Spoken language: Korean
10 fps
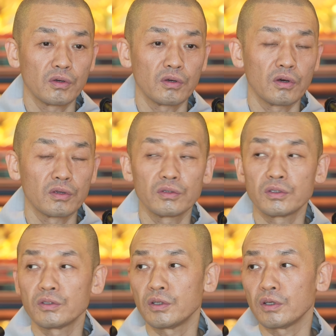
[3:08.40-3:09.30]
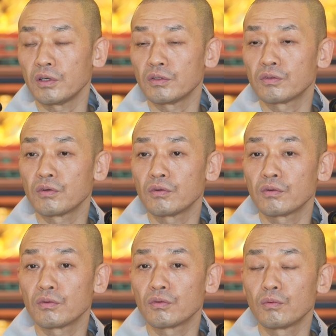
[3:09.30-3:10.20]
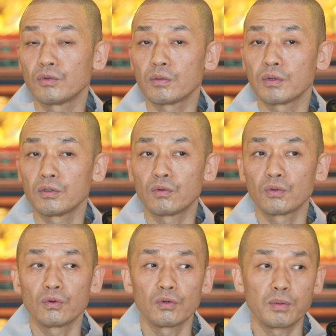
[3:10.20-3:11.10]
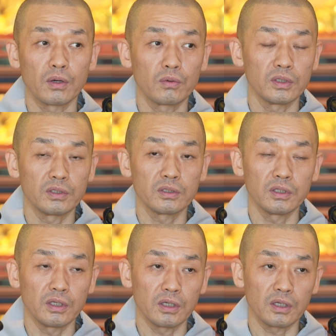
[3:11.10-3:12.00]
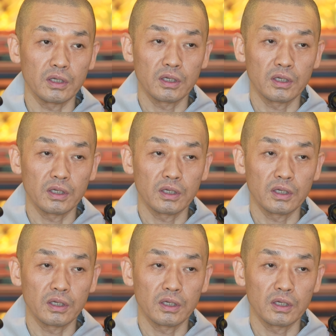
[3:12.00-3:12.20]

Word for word: 어, 현실 세계에서 너무나 많은 고통을 받고 있으니